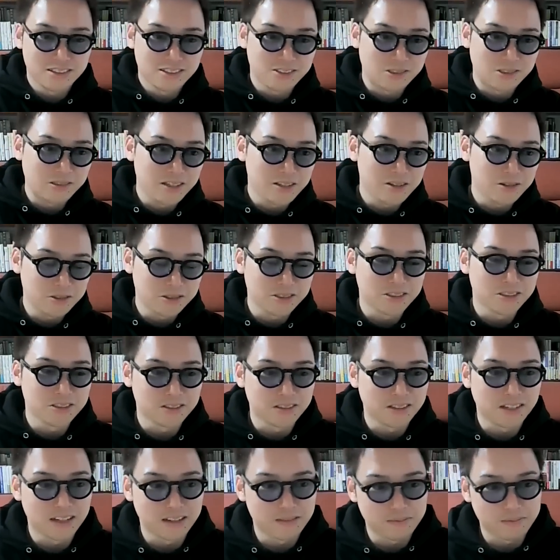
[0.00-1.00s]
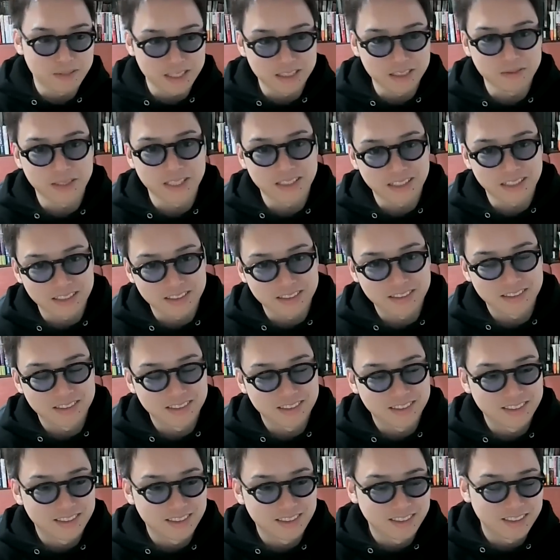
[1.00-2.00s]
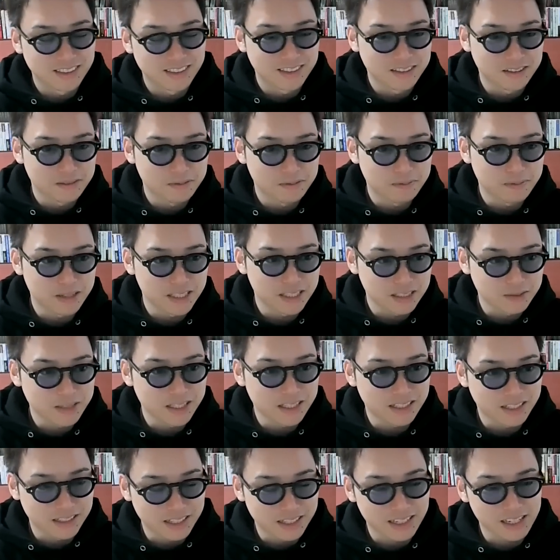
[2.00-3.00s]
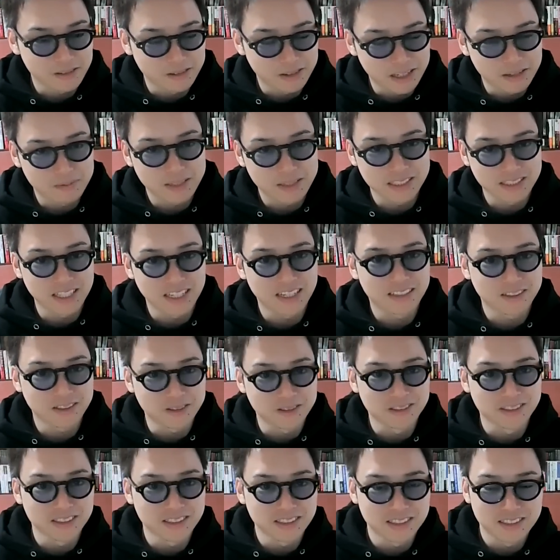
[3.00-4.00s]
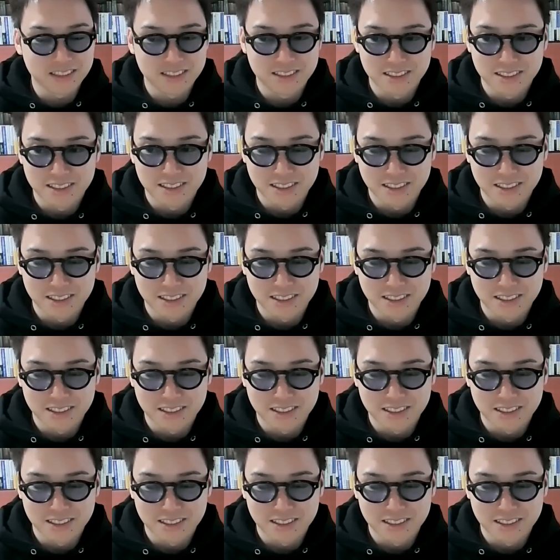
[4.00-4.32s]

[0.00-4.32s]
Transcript: そこでよく言うのが真面目さです。真面目さだけはマジであってほしい。